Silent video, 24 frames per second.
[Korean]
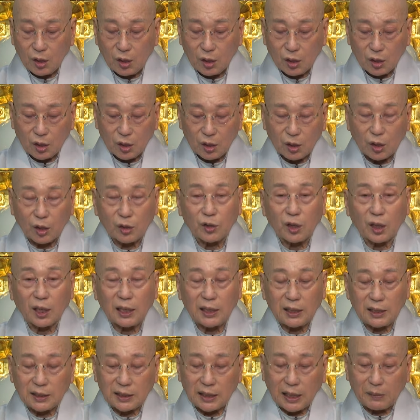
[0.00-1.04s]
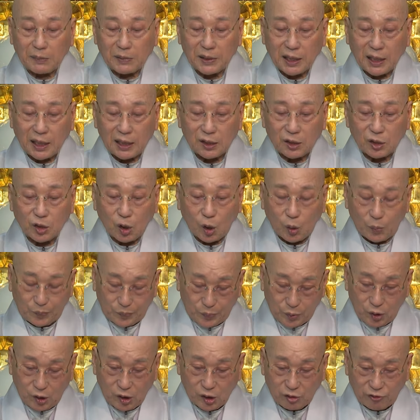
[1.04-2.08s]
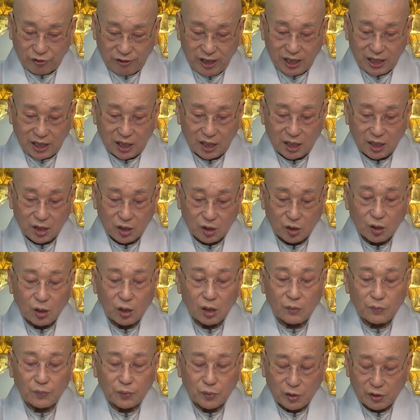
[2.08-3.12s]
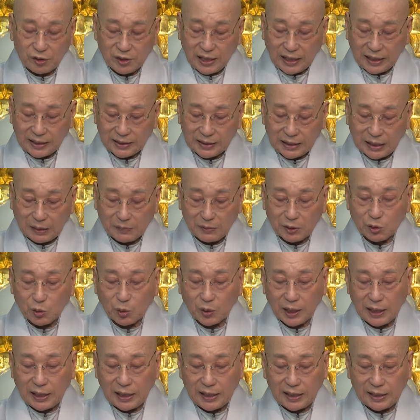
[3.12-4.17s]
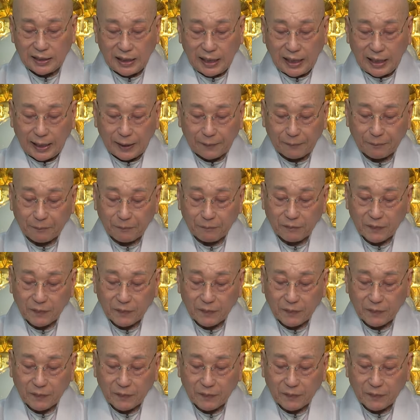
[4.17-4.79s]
어, 어떻게 이 사람에 대한 여불위 여불이라는 사람을 소개했느냐